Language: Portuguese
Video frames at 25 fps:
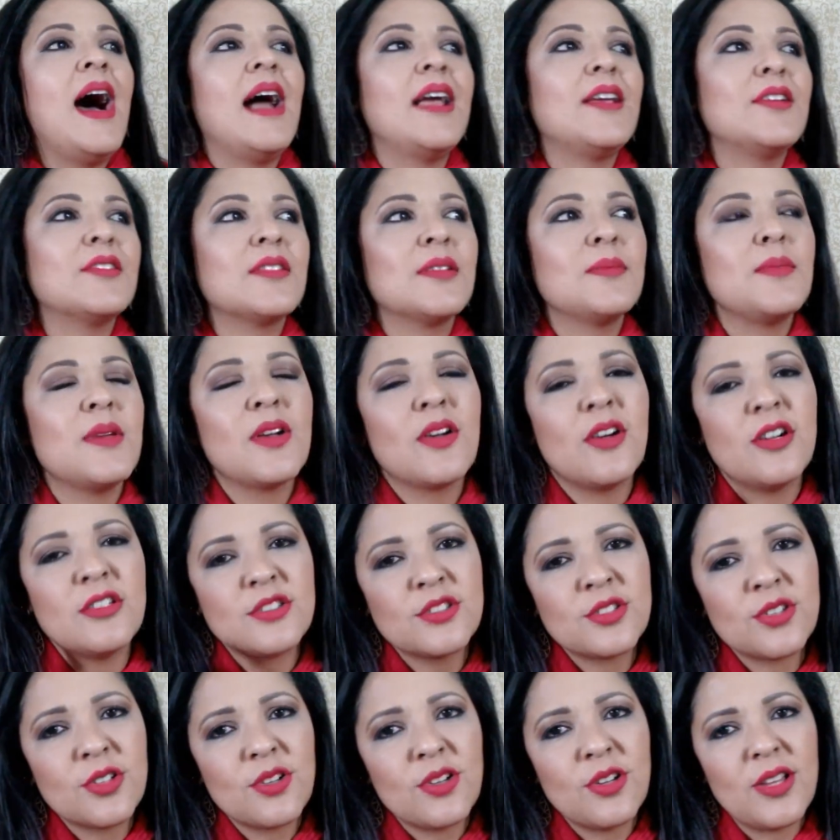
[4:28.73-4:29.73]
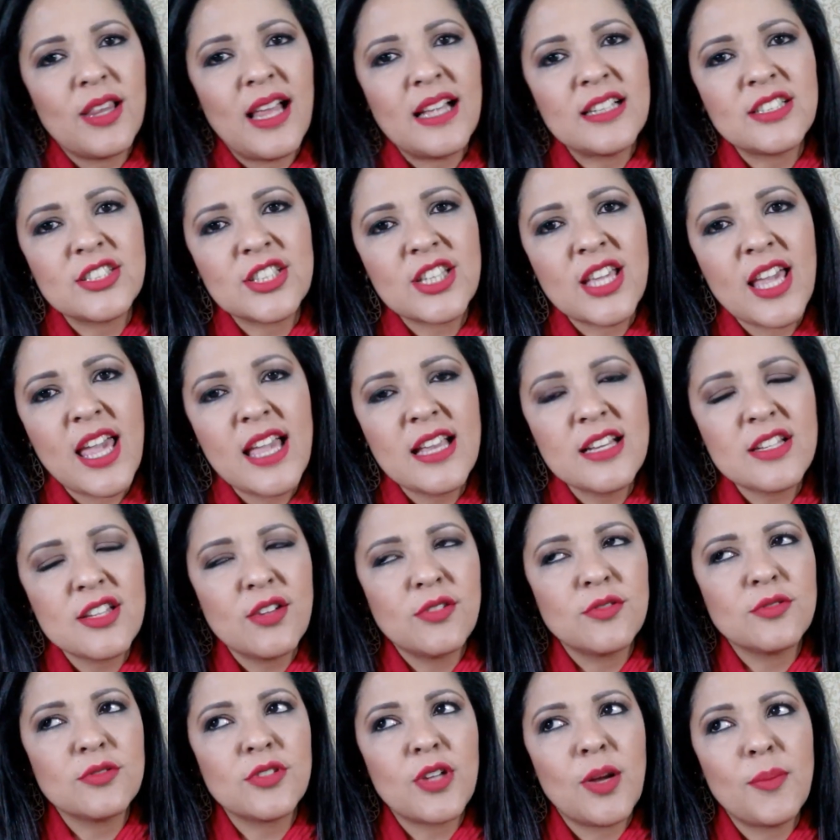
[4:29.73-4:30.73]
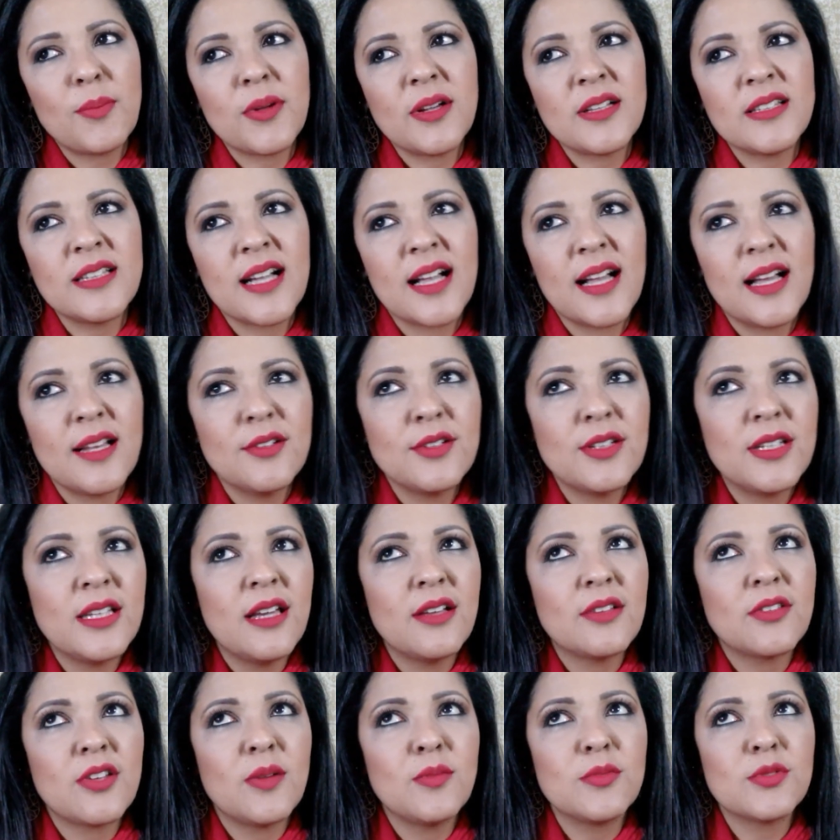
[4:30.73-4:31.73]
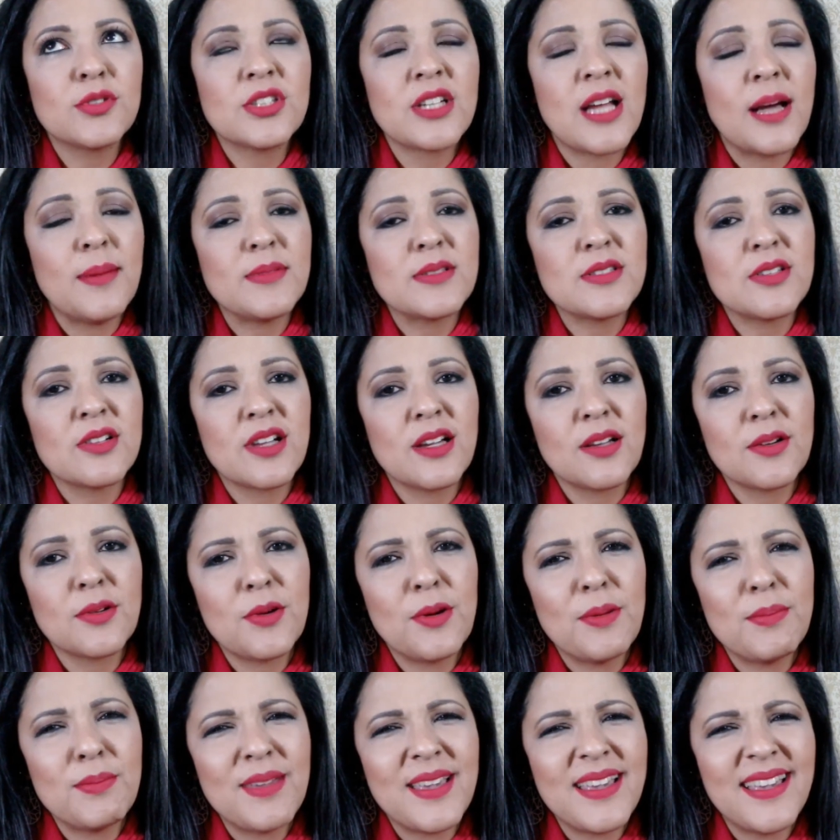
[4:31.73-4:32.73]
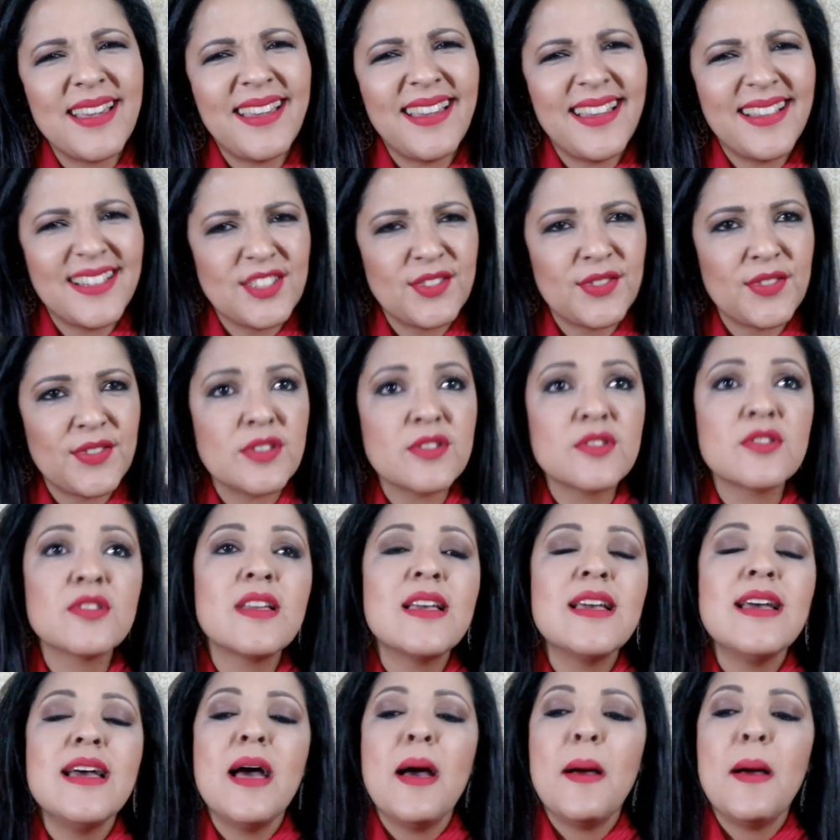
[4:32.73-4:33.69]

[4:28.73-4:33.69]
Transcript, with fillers: Aí eu também gosto de chocolate quente, eu não tomo da caloria, eu tomo chá, mas eu quero comer, é difícil.